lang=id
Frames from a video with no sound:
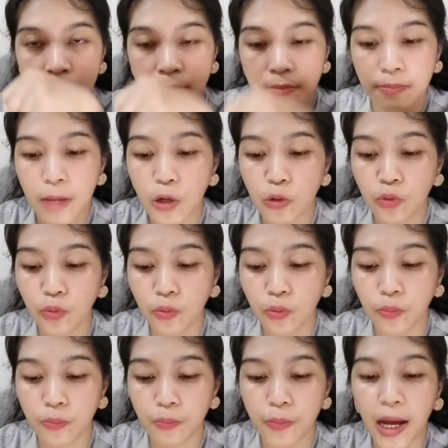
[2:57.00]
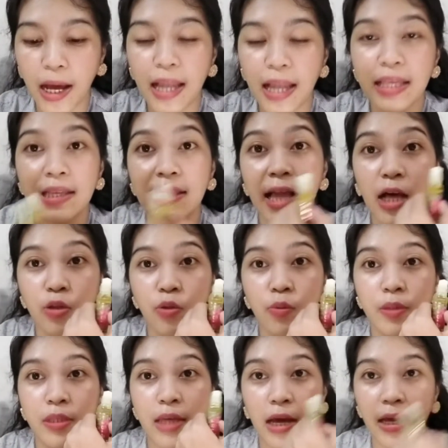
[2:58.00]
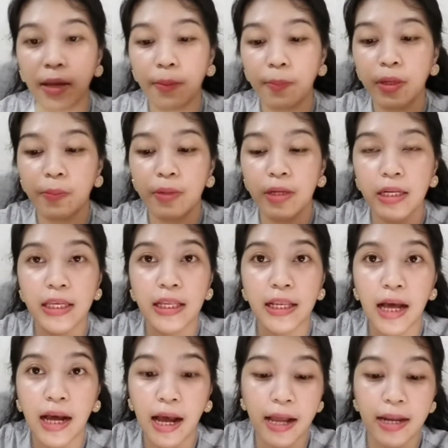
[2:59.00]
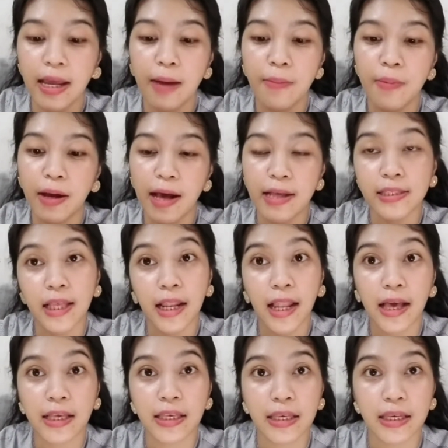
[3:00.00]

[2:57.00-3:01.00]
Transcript: baru bakal hilang tuh minyak yang bener-bener hilang nggak ada bekasnya lagi